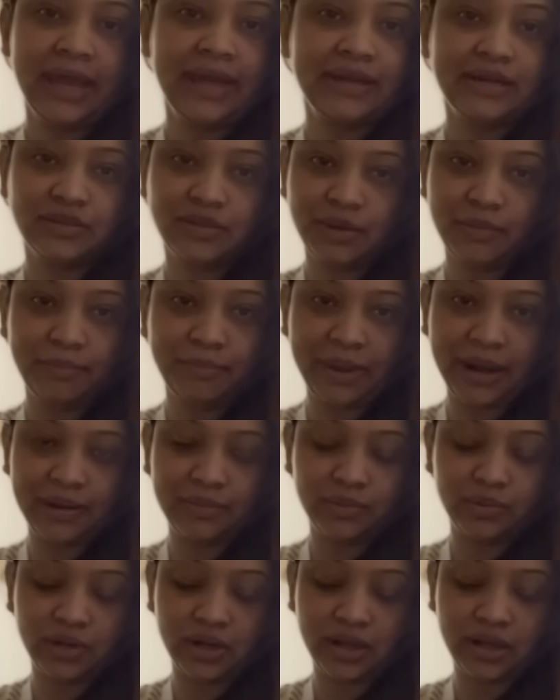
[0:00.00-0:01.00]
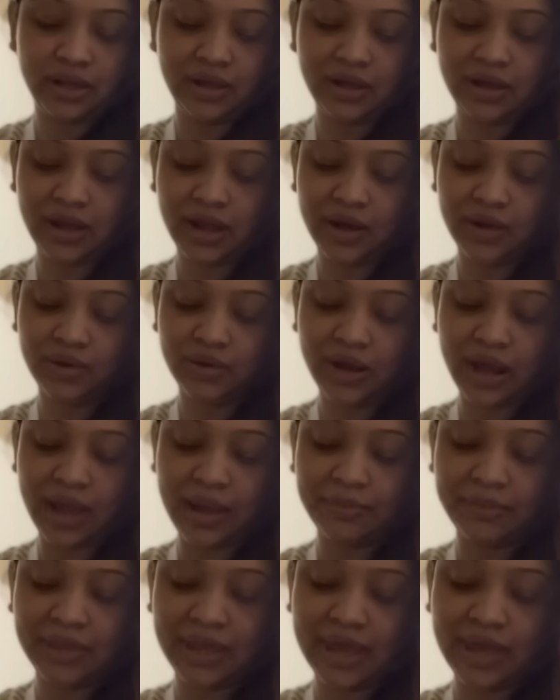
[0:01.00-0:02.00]
এটা তো আমি পারবো না কারণ
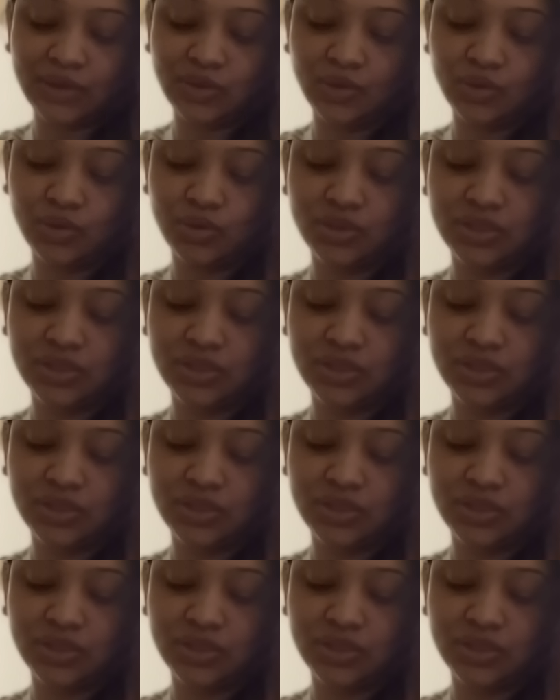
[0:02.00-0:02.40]
আমি এত